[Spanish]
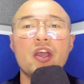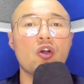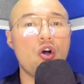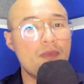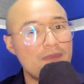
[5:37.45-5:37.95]

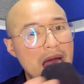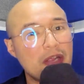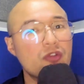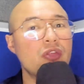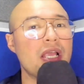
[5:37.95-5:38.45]
con
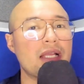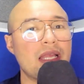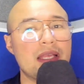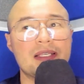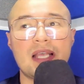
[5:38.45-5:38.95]
varios días
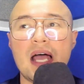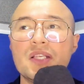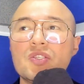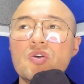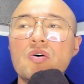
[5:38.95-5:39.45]
de
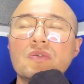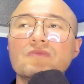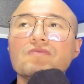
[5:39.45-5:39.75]
descanso,